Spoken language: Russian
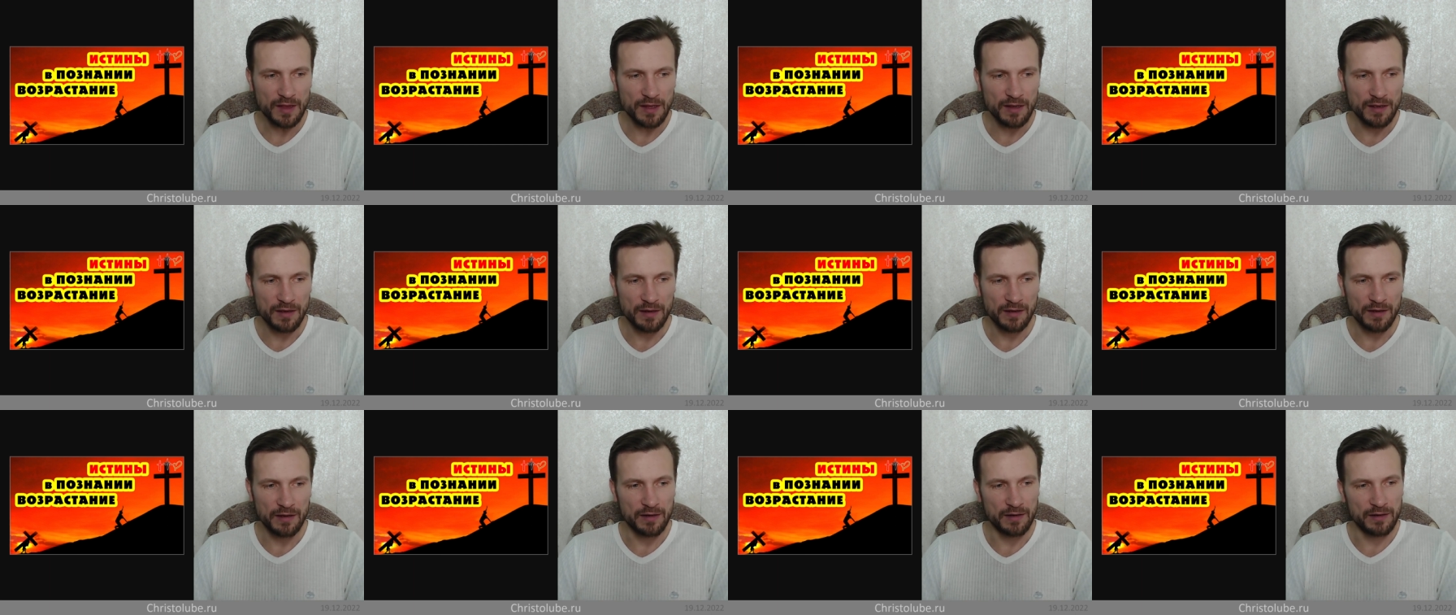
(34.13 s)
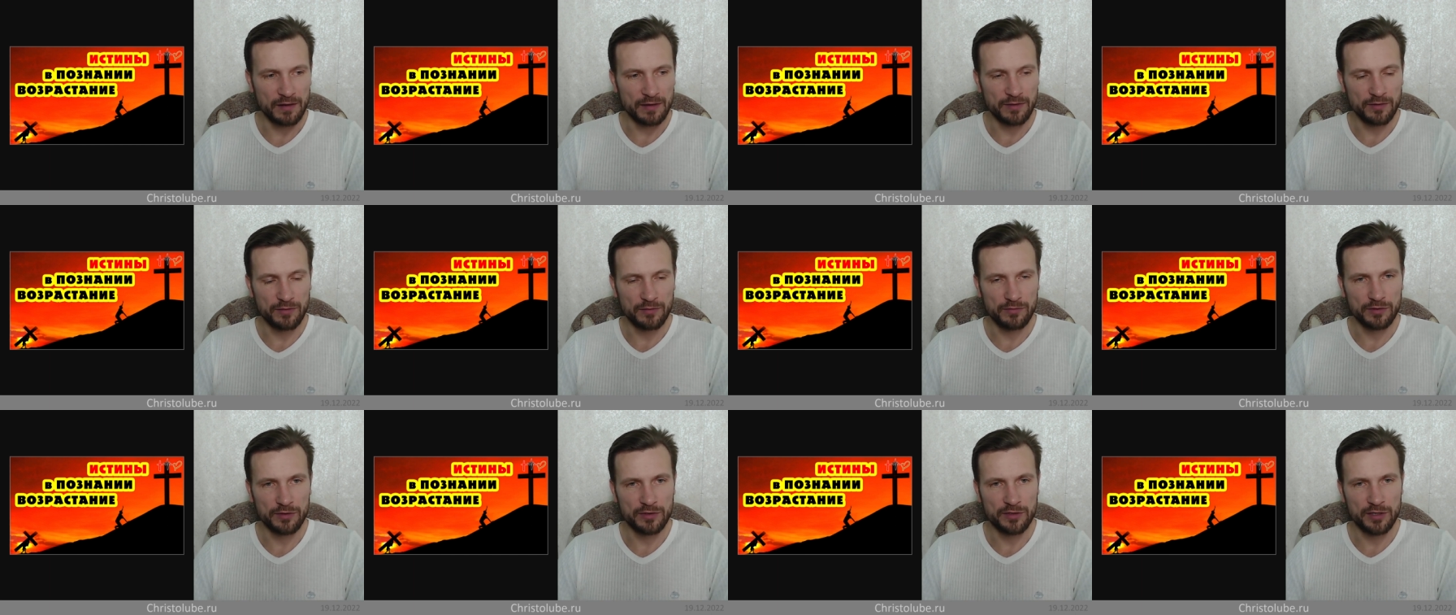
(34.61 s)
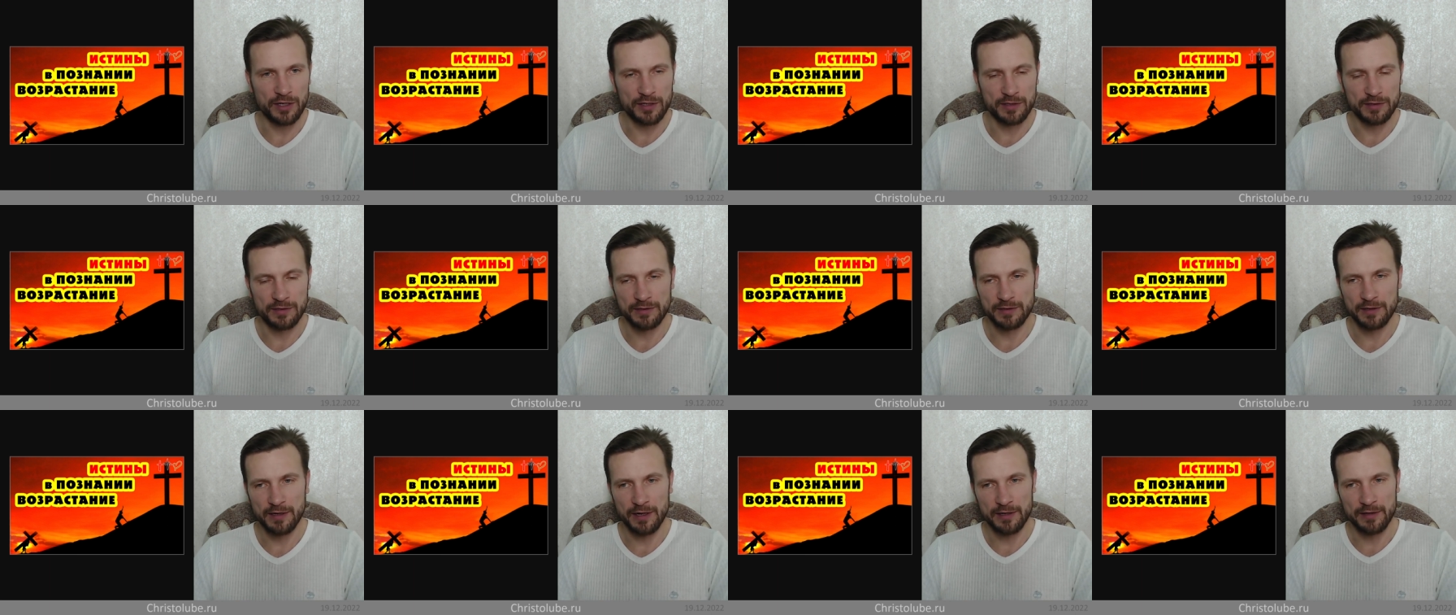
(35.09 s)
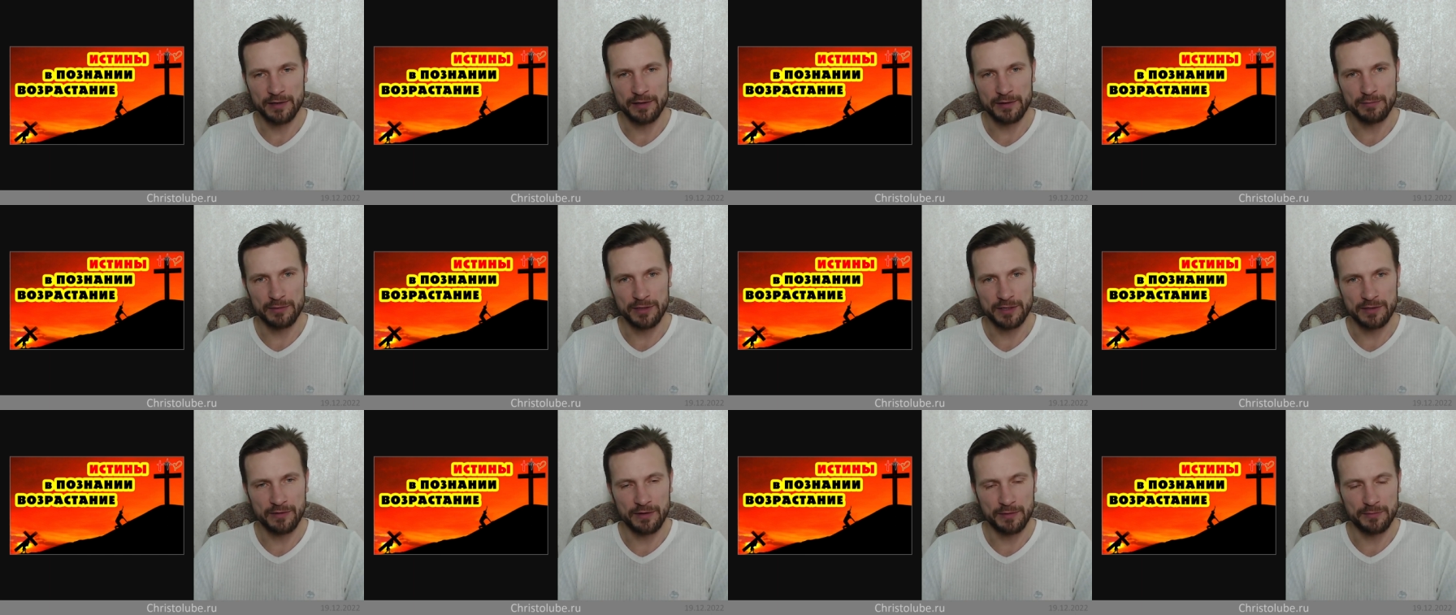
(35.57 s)
Э, ну вот сейчас хотел
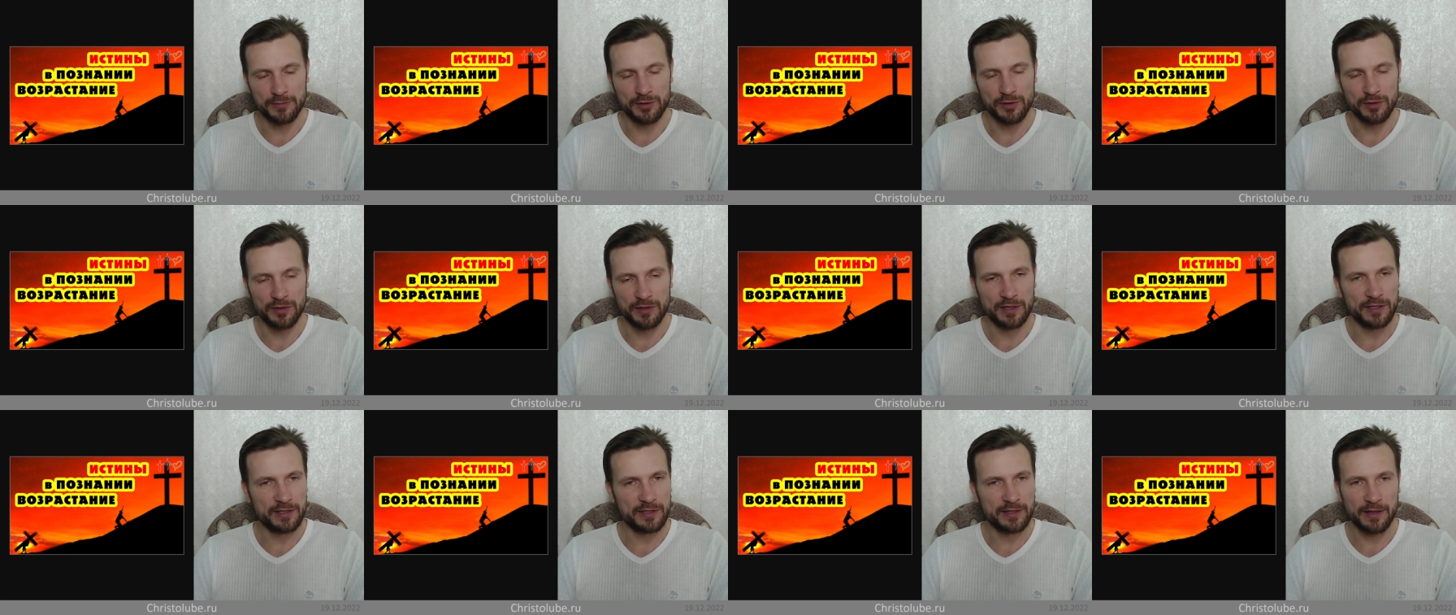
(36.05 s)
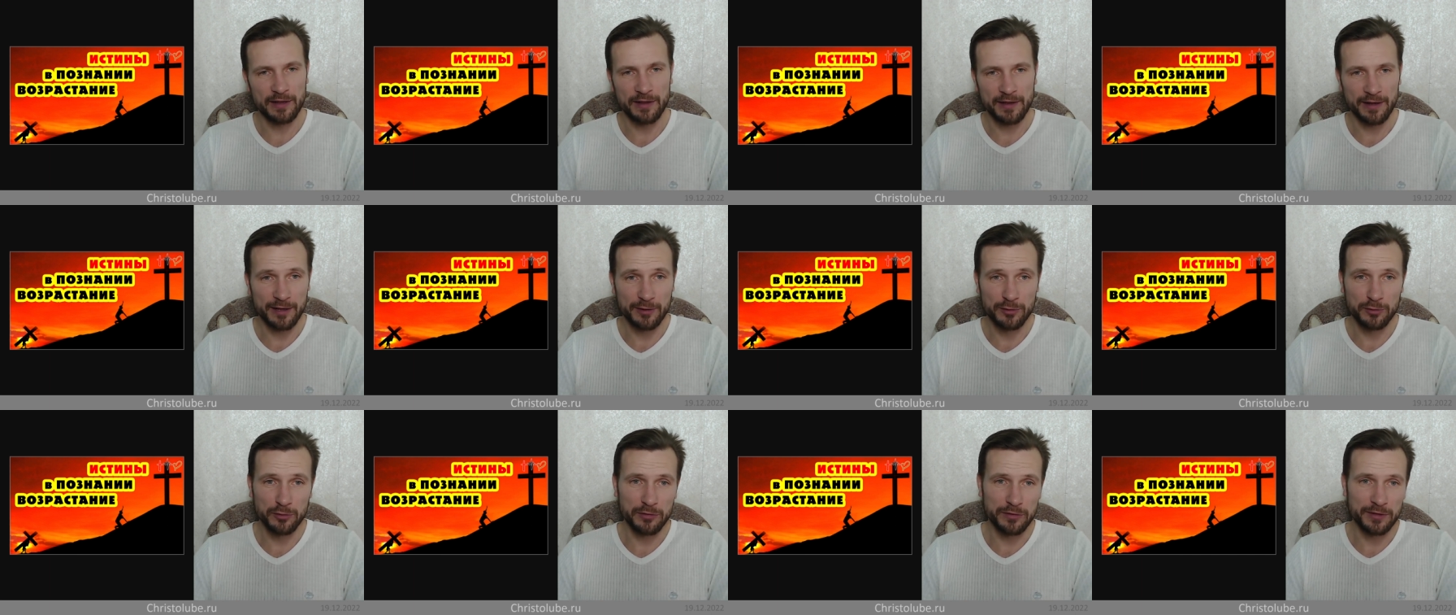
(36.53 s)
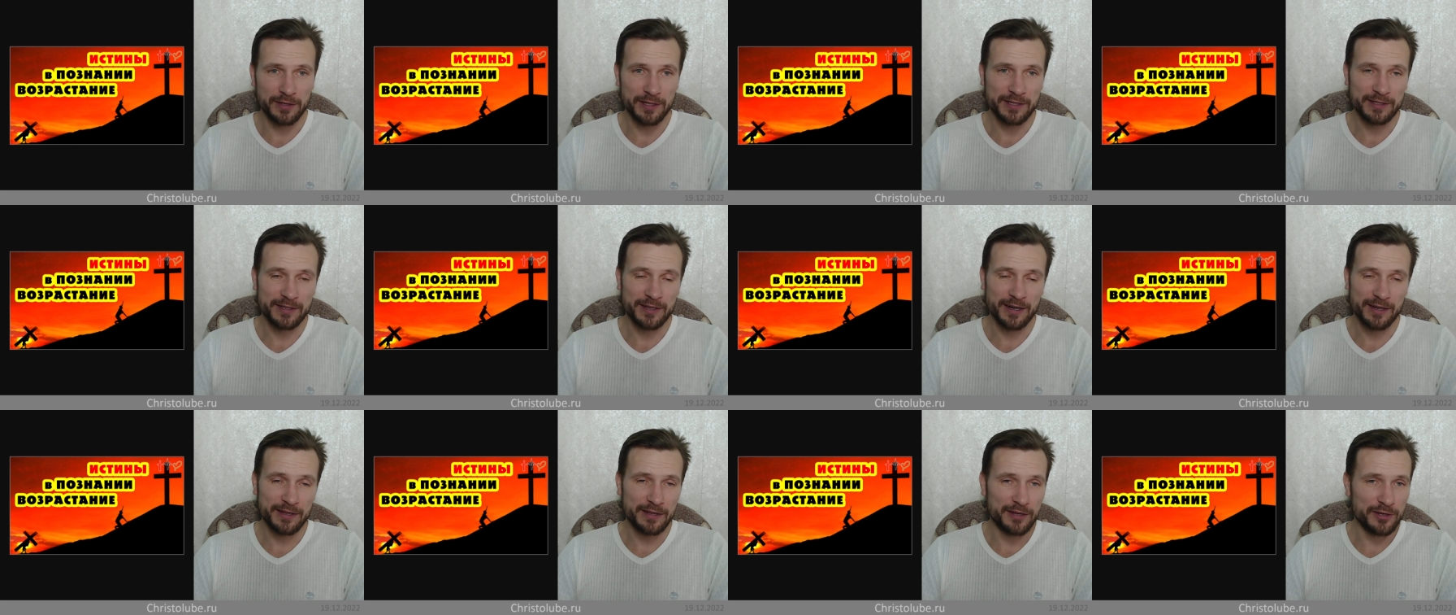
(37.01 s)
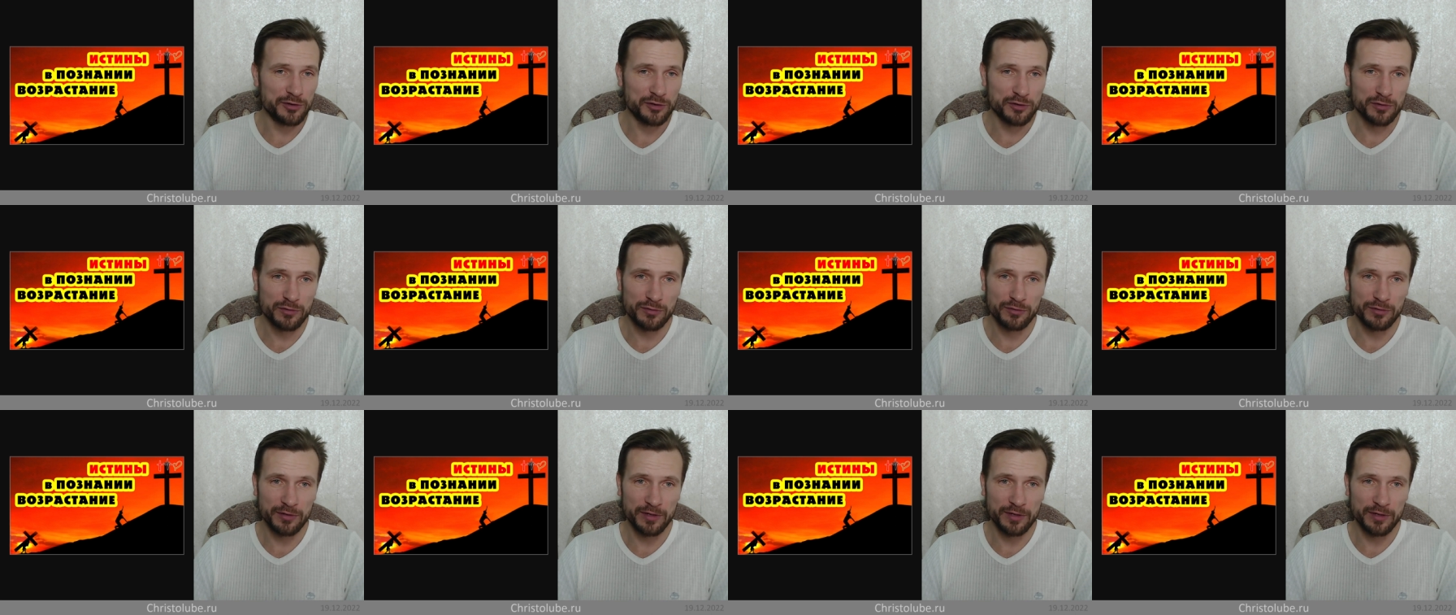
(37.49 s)
бы с вами сегодня не стал готовить ни страничку,